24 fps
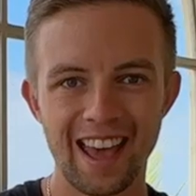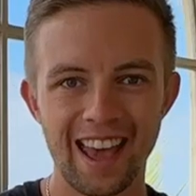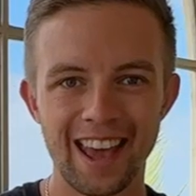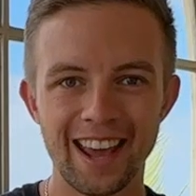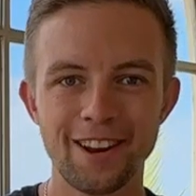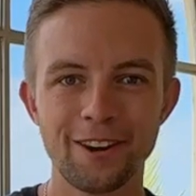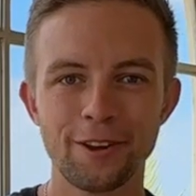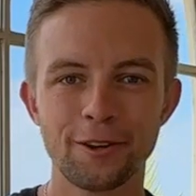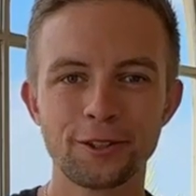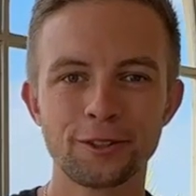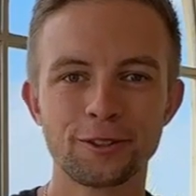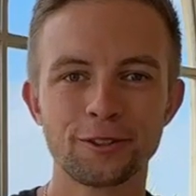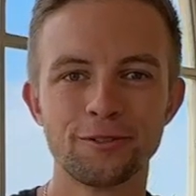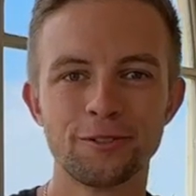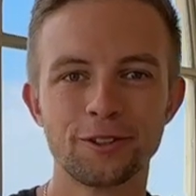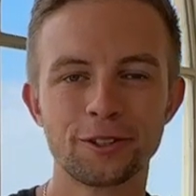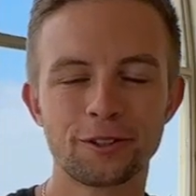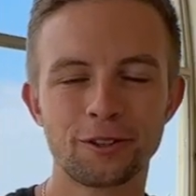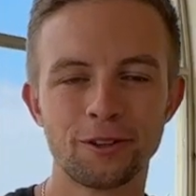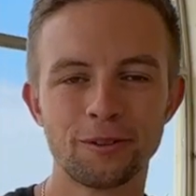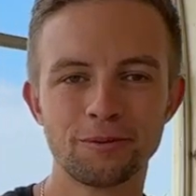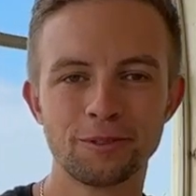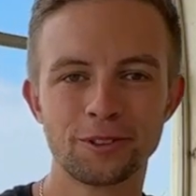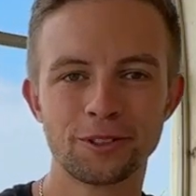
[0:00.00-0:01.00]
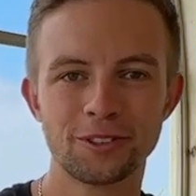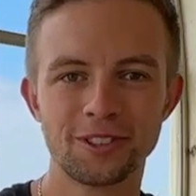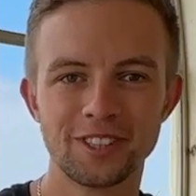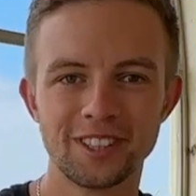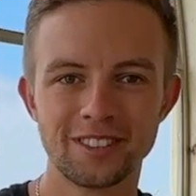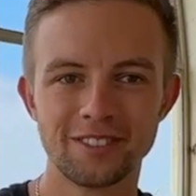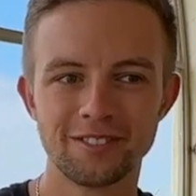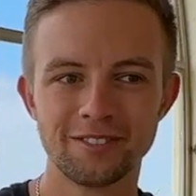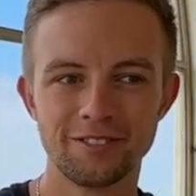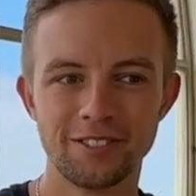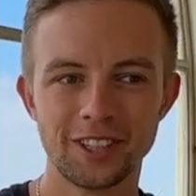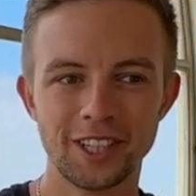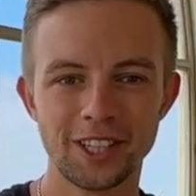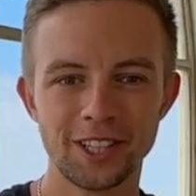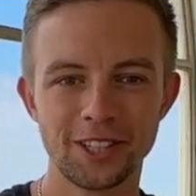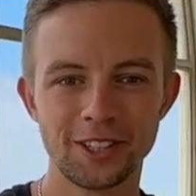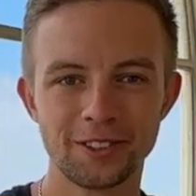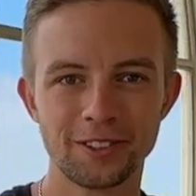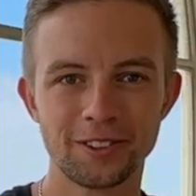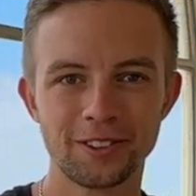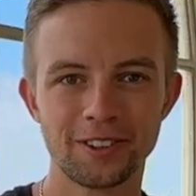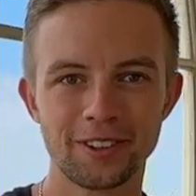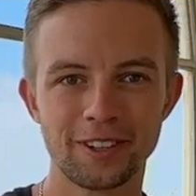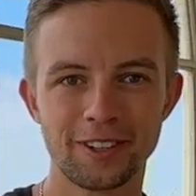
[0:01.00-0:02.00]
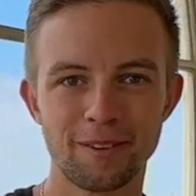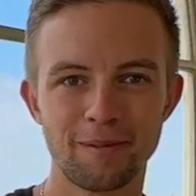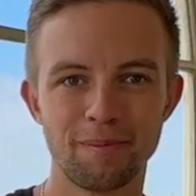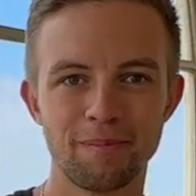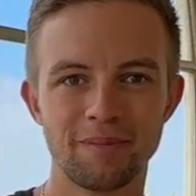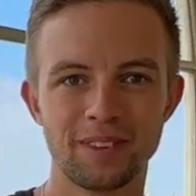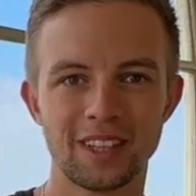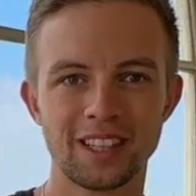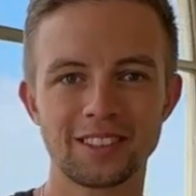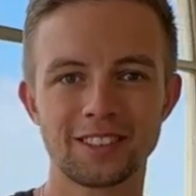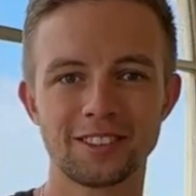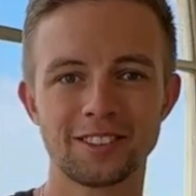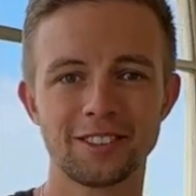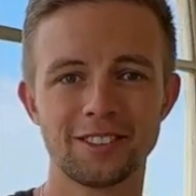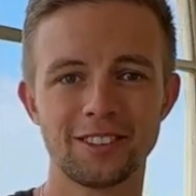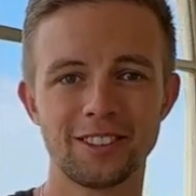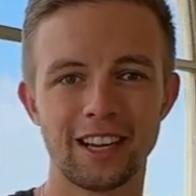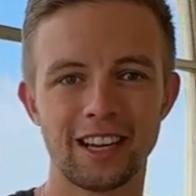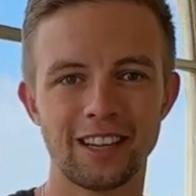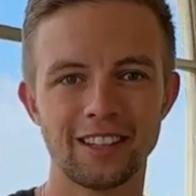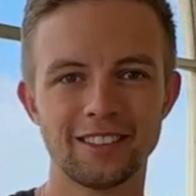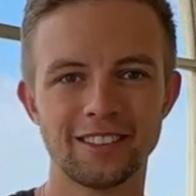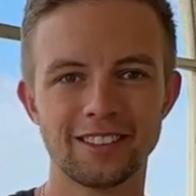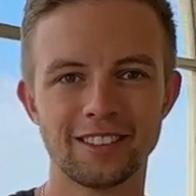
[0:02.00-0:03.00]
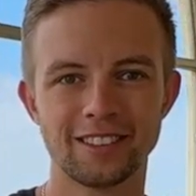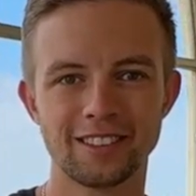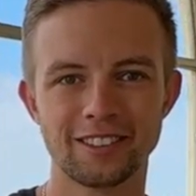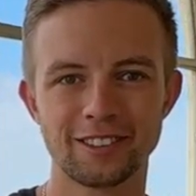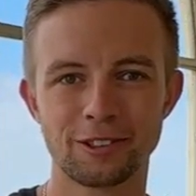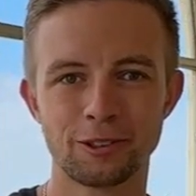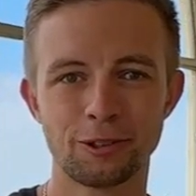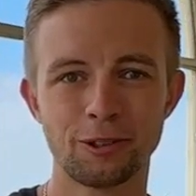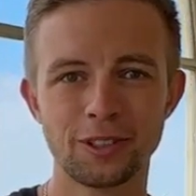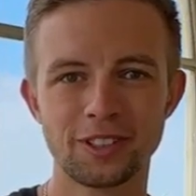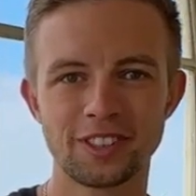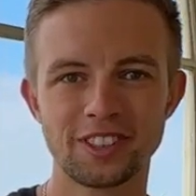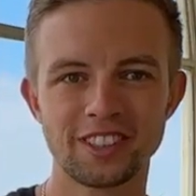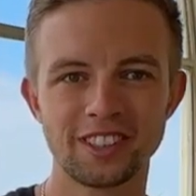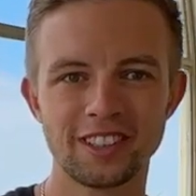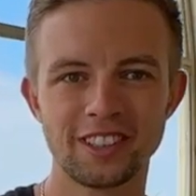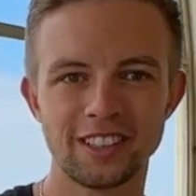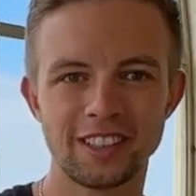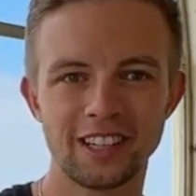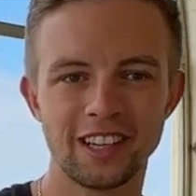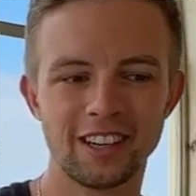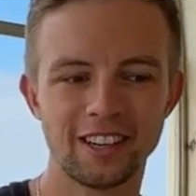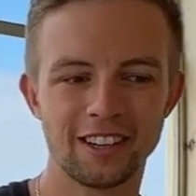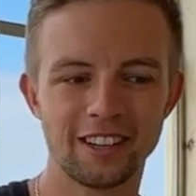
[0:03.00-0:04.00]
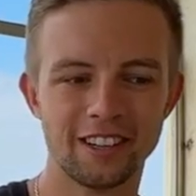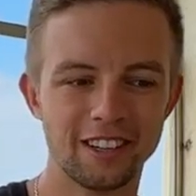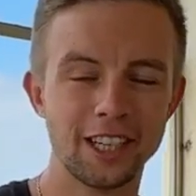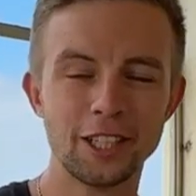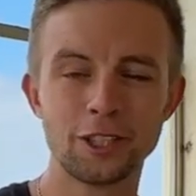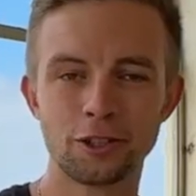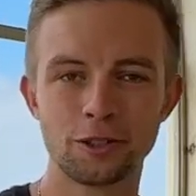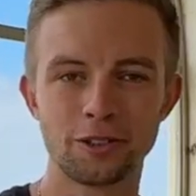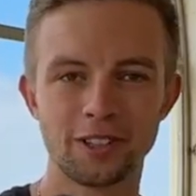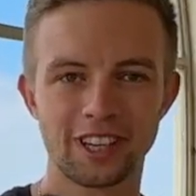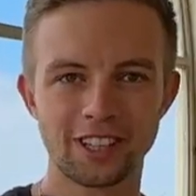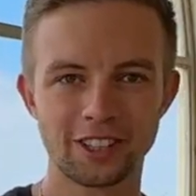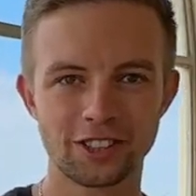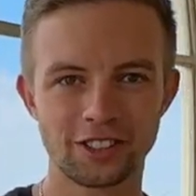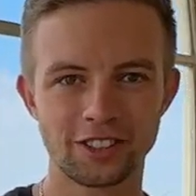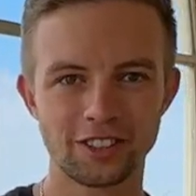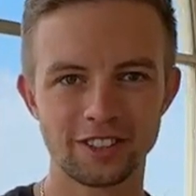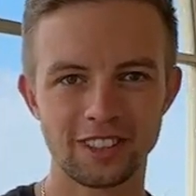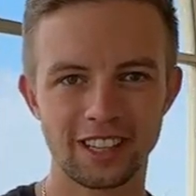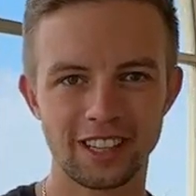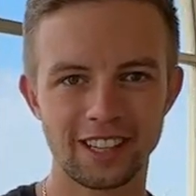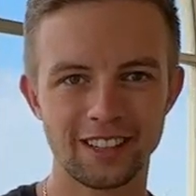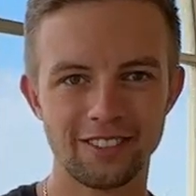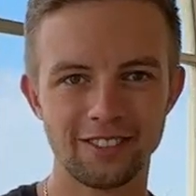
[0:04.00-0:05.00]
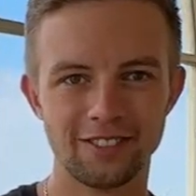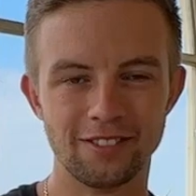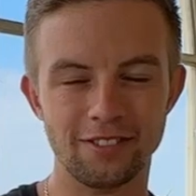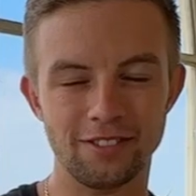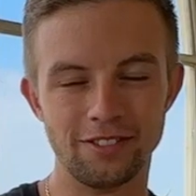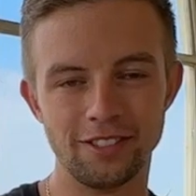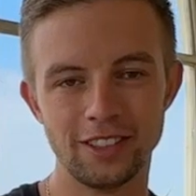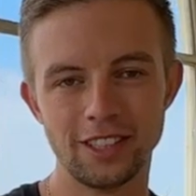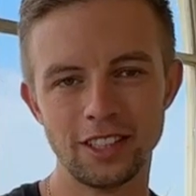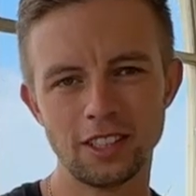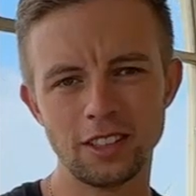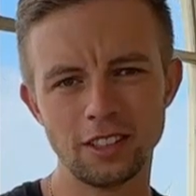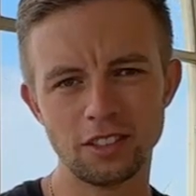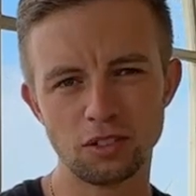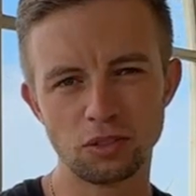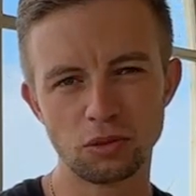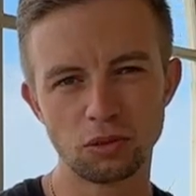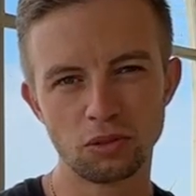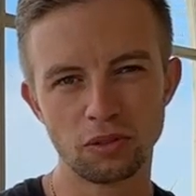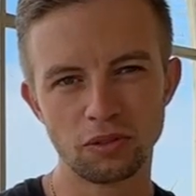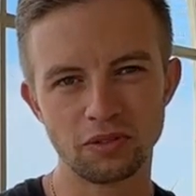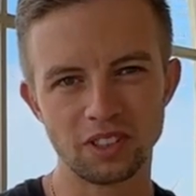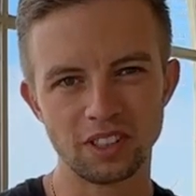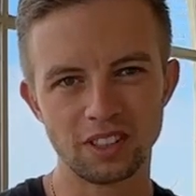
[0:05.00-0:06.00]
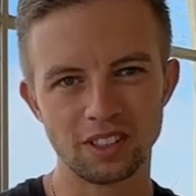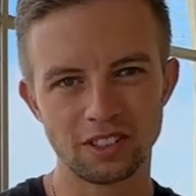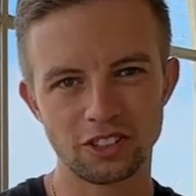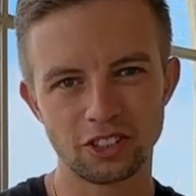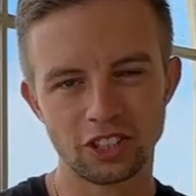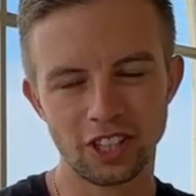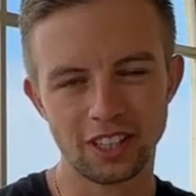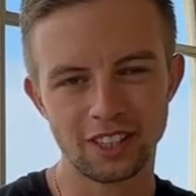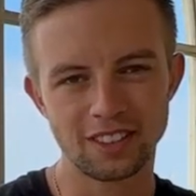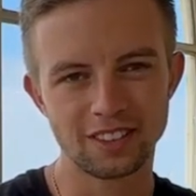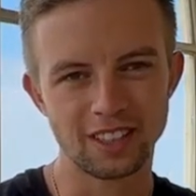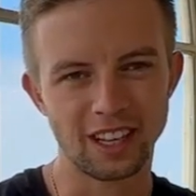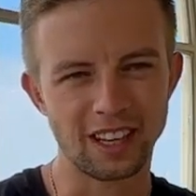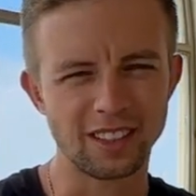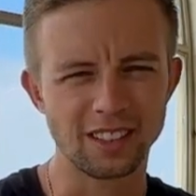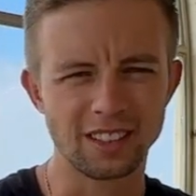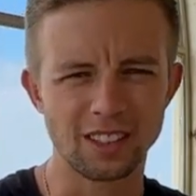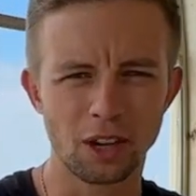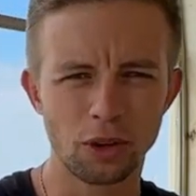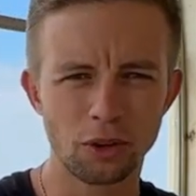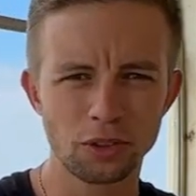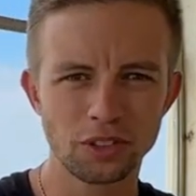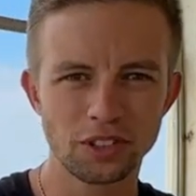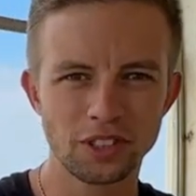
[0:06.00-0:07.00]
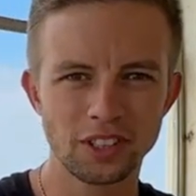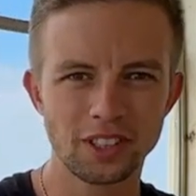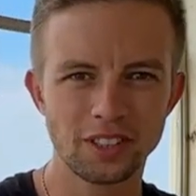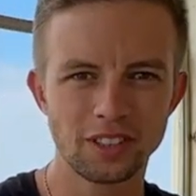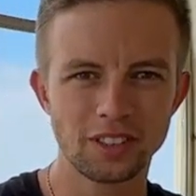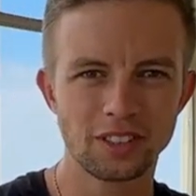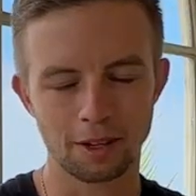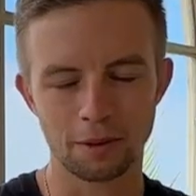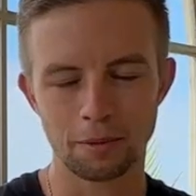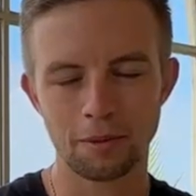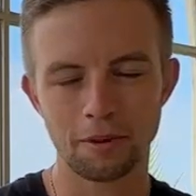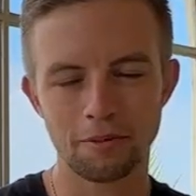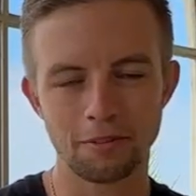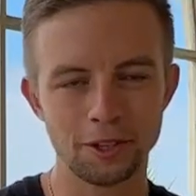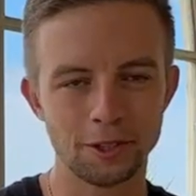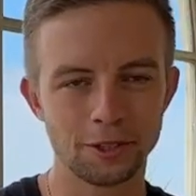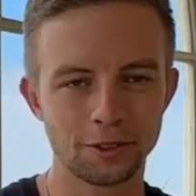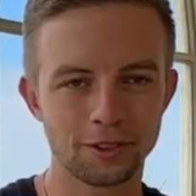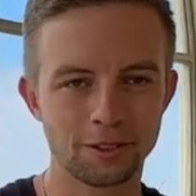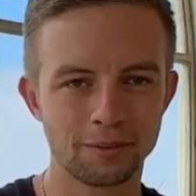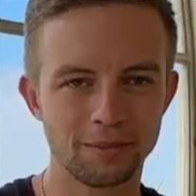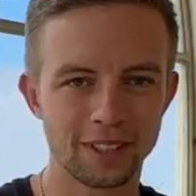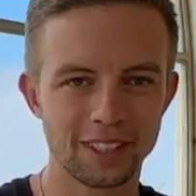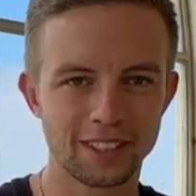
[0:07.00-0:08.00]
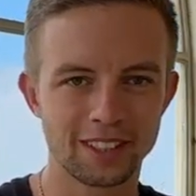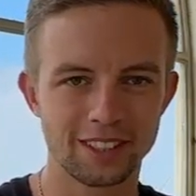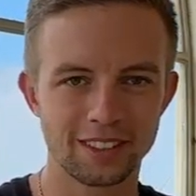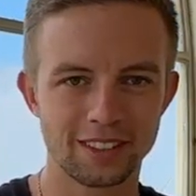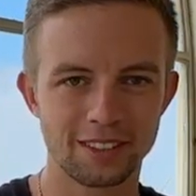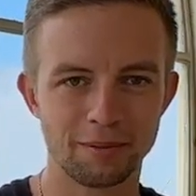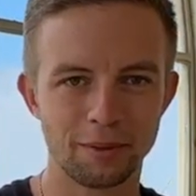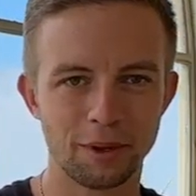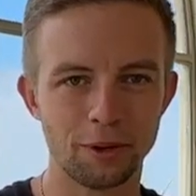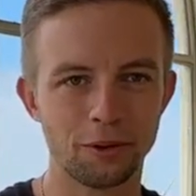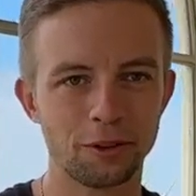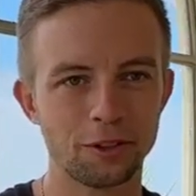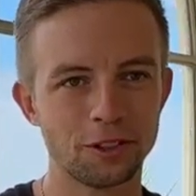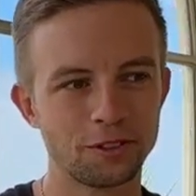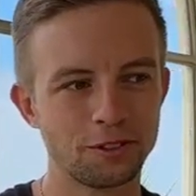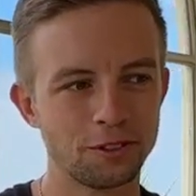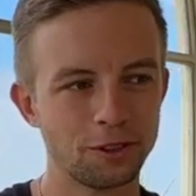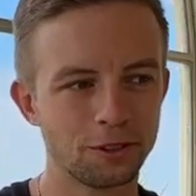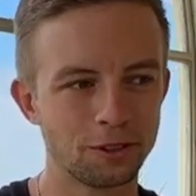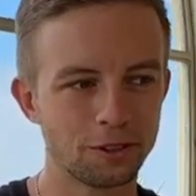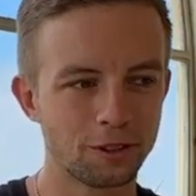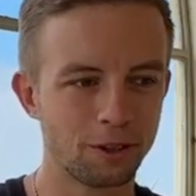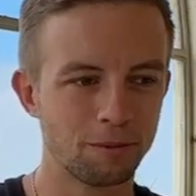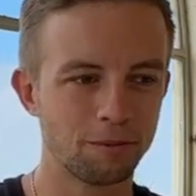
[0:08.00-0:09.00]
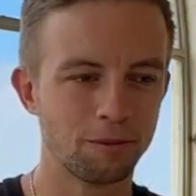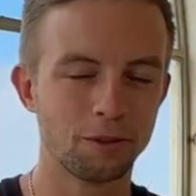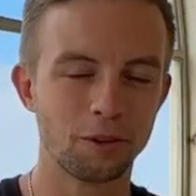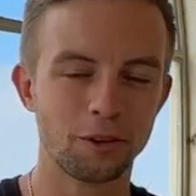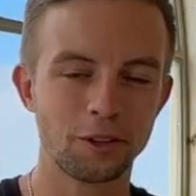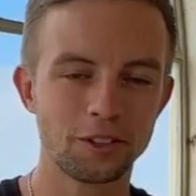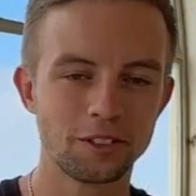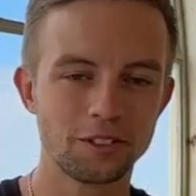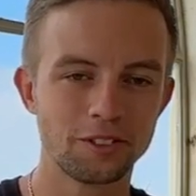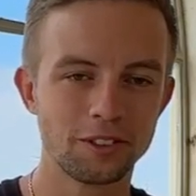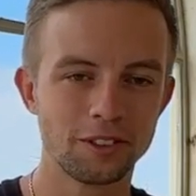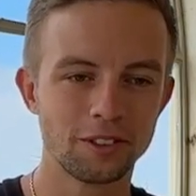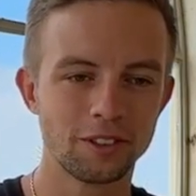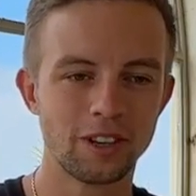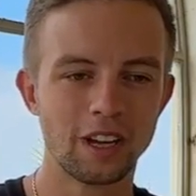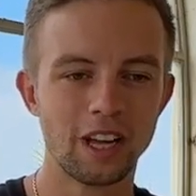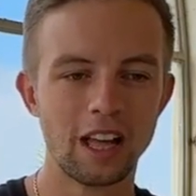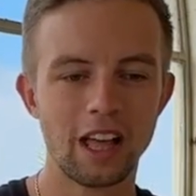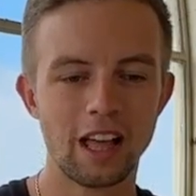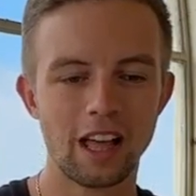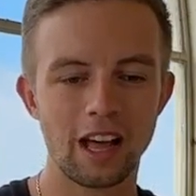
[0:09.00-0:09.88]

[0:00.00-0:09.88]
Hey Leute und willkommen zu diesem Video. Ähm, das soll eine kurze ja, Introduction sein, wie die Zukunft dieses Channels eigentlich aussieht. Ich habe immer Videos gemacht, dass immer ein neues Video kommt, ein neues Video.